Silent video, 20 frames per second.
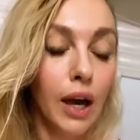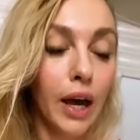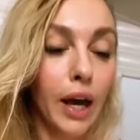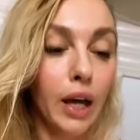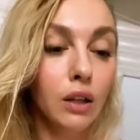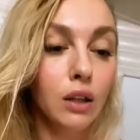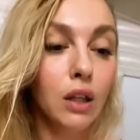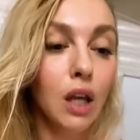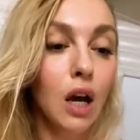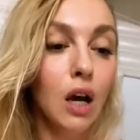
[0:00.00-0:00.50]

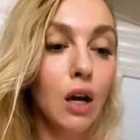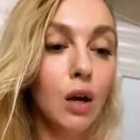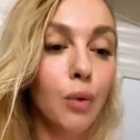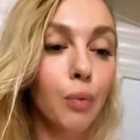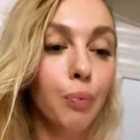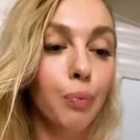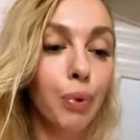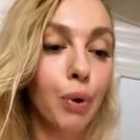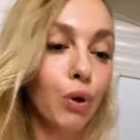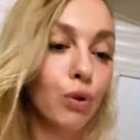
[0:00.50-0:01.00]
«Это
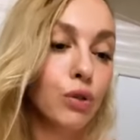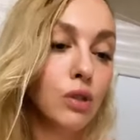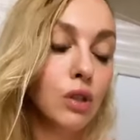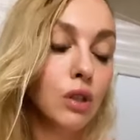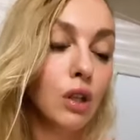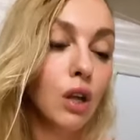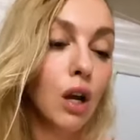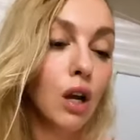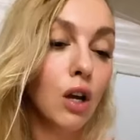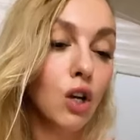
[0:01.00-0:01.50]

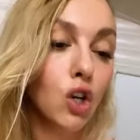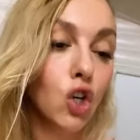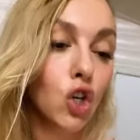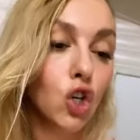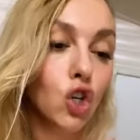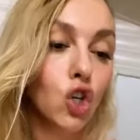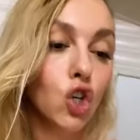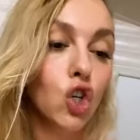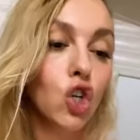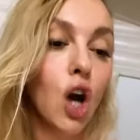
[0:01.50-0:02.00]
просто
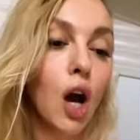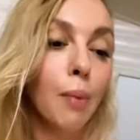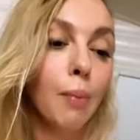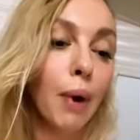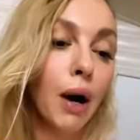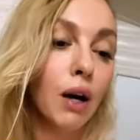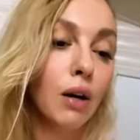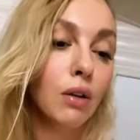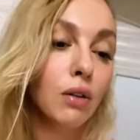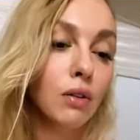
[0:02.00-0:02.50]

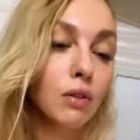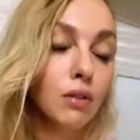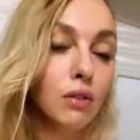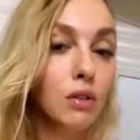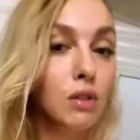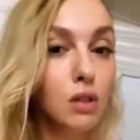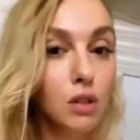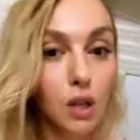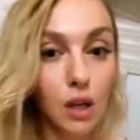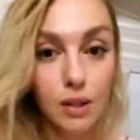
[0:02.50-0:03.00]
жаба», —
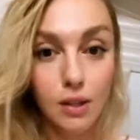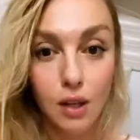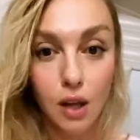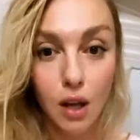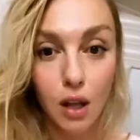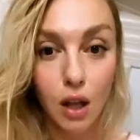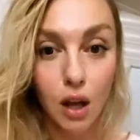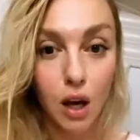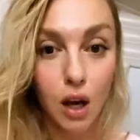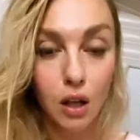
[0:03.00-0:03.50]

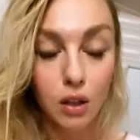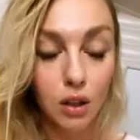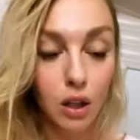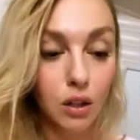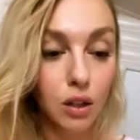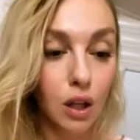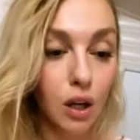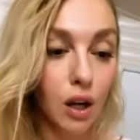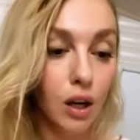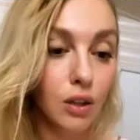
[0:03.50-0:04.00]
сказала она
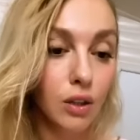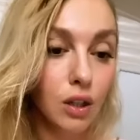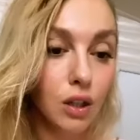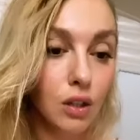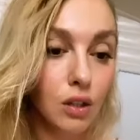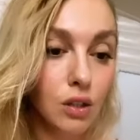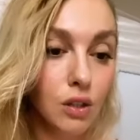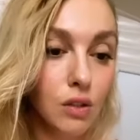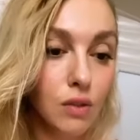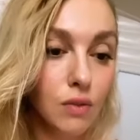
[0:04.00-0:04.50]

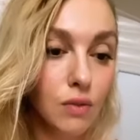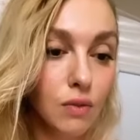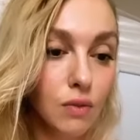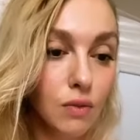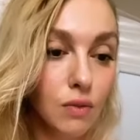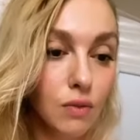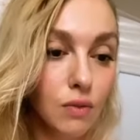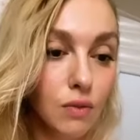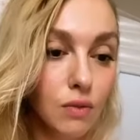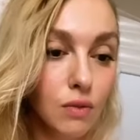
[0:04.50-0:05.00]
наконец.
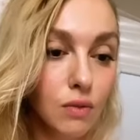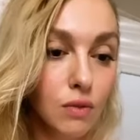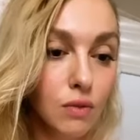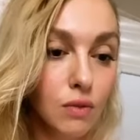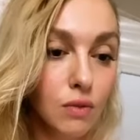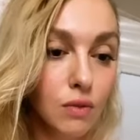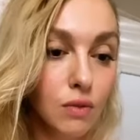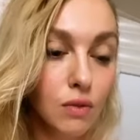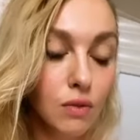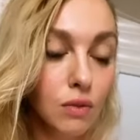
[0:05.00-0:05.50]

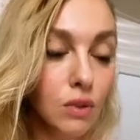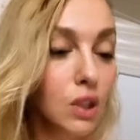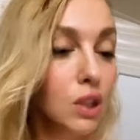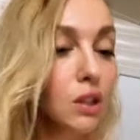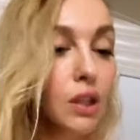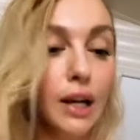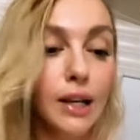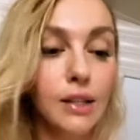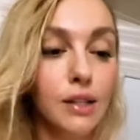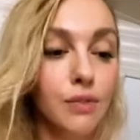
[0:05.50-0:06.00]
«Не
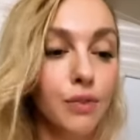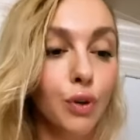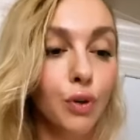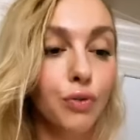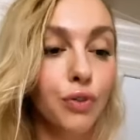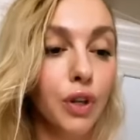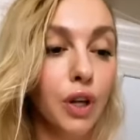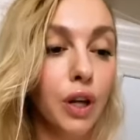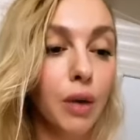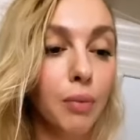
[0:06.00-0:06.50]
трать свое
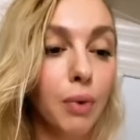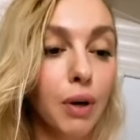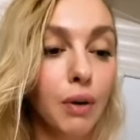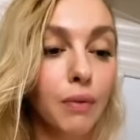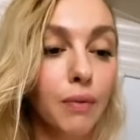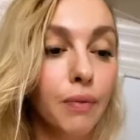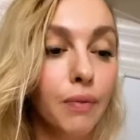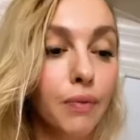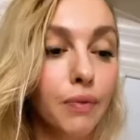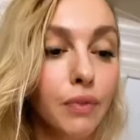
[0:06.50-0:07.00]
время.
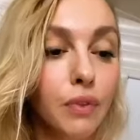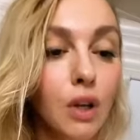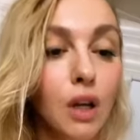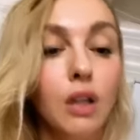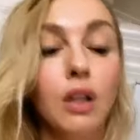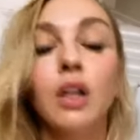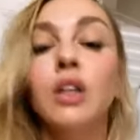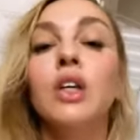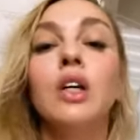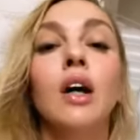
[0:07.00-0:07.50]

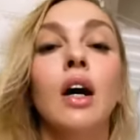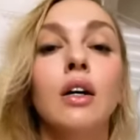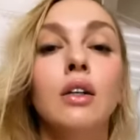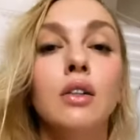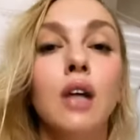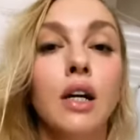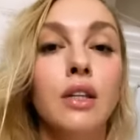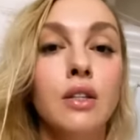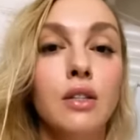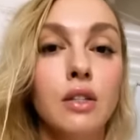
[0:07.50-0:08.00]
Она
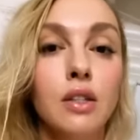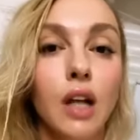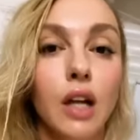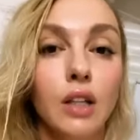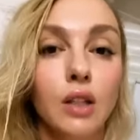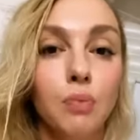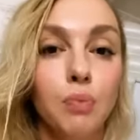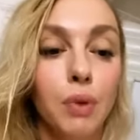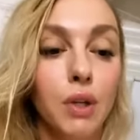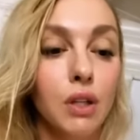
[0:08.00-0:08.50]
никогда не
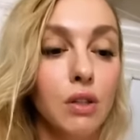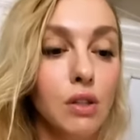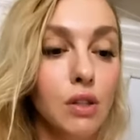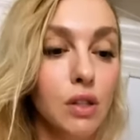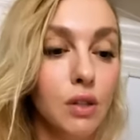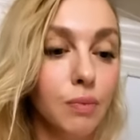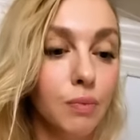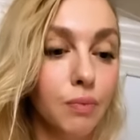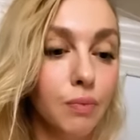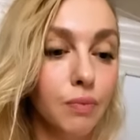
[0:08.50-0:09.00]
станет
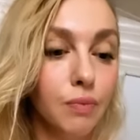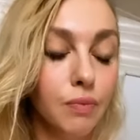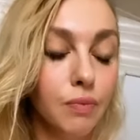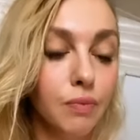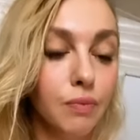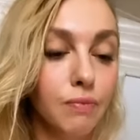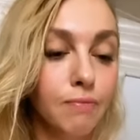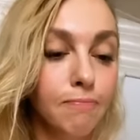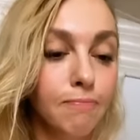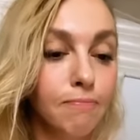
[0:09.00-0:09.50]
принцем».
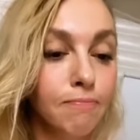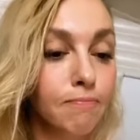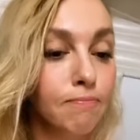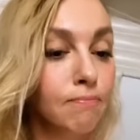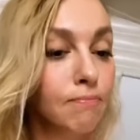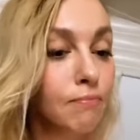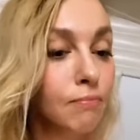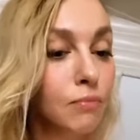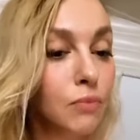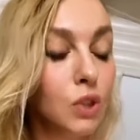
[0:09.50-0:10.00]

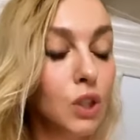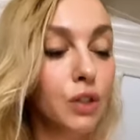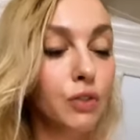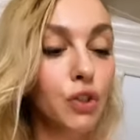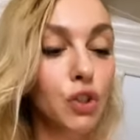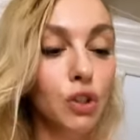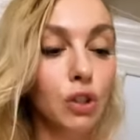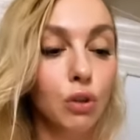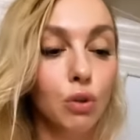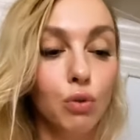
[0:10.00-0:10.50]

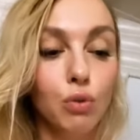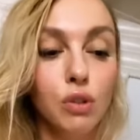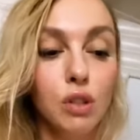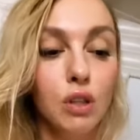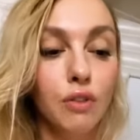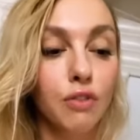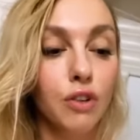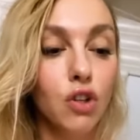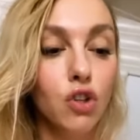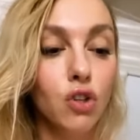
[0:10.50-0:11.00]
Девочка
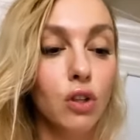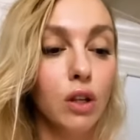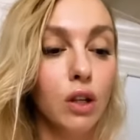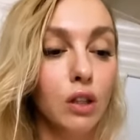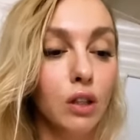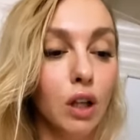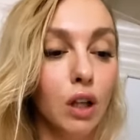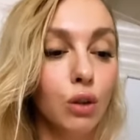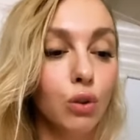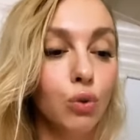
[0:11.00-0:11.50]
грустно вышла
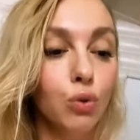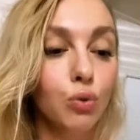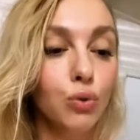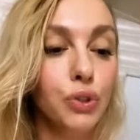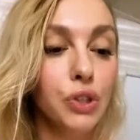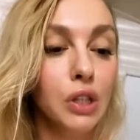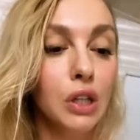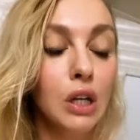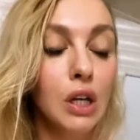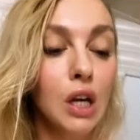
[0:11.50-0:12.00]
от
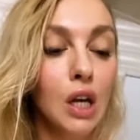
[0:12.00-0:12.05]
колдуньи.